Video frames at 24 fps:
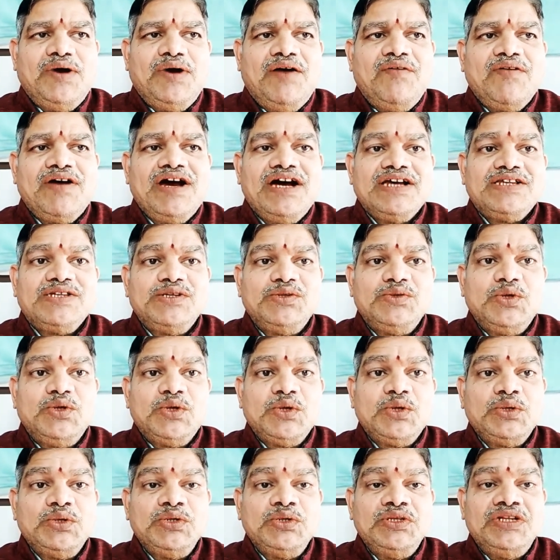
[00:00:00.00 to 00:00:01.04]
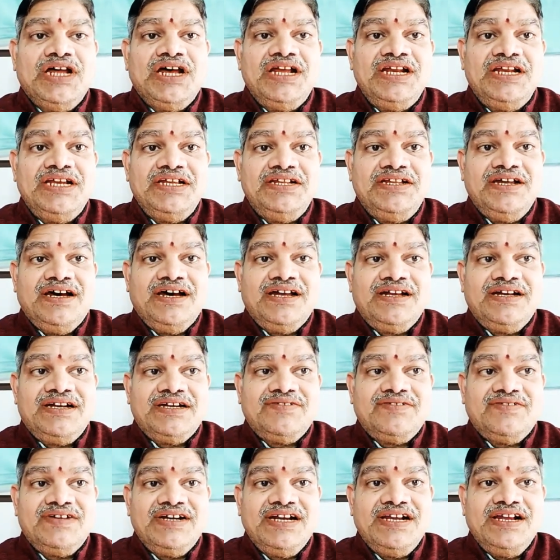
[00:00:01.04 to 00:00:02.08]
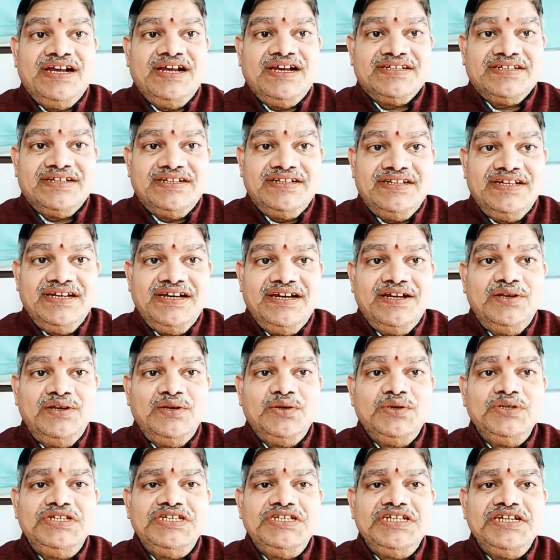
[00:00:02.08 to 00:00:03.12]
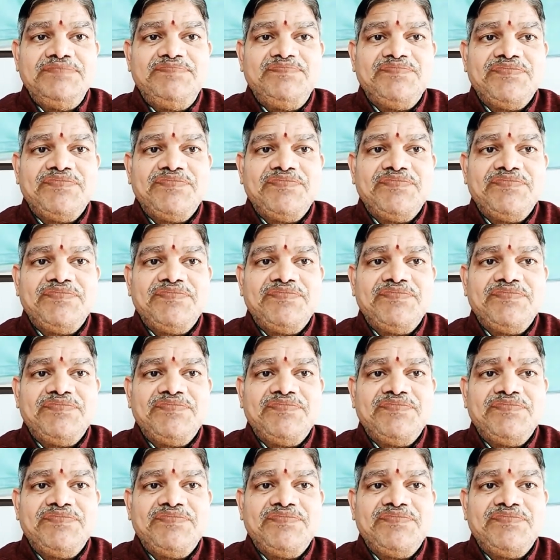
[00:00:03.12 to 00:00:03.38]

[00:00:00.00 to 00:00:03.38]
అవకాశం దొరుకుతుందా లేదా అన్నటువంటి ఆ సందేహంలోంచి